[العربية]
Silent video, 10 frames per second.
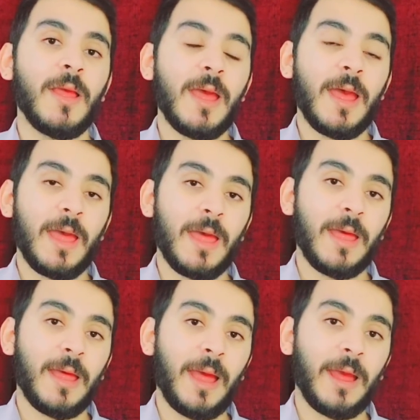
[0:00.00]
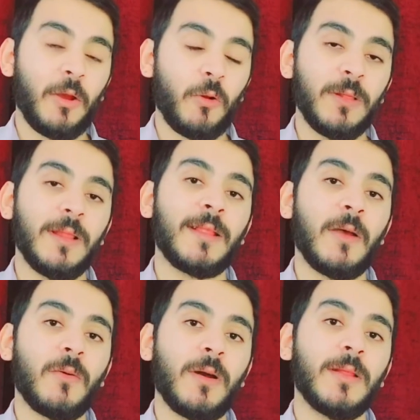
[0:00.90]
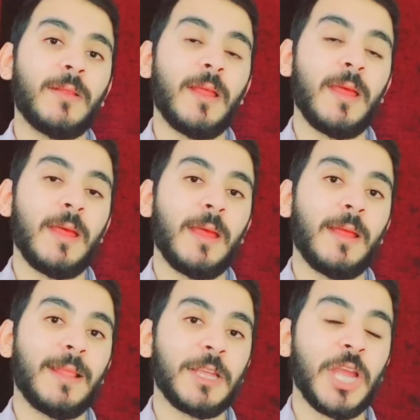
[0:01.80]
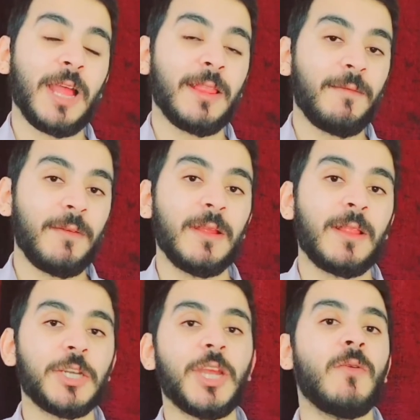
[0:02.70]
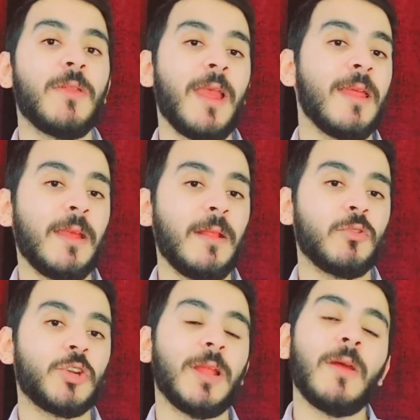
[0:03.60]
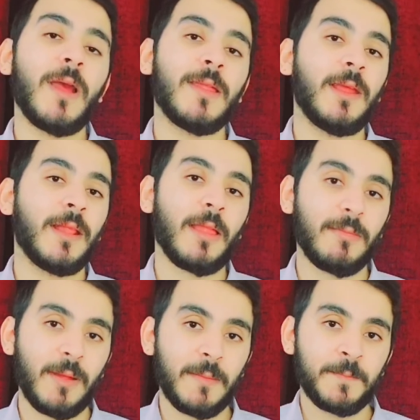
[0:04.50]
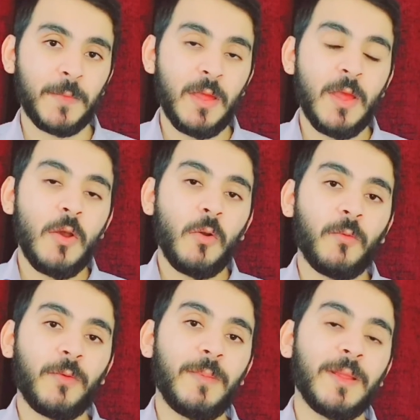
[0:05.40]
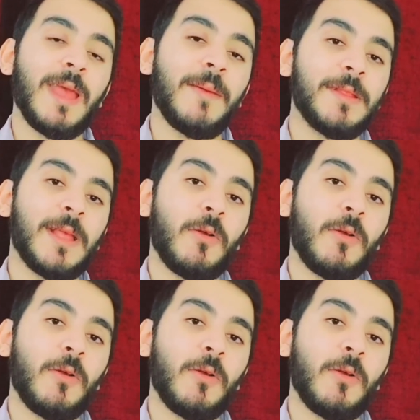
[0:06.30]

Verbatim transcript: آه، حلت او قد آه، نجحت في تجاوز هذه المشكله وهذه الازمه. في البدايه محتاج اقول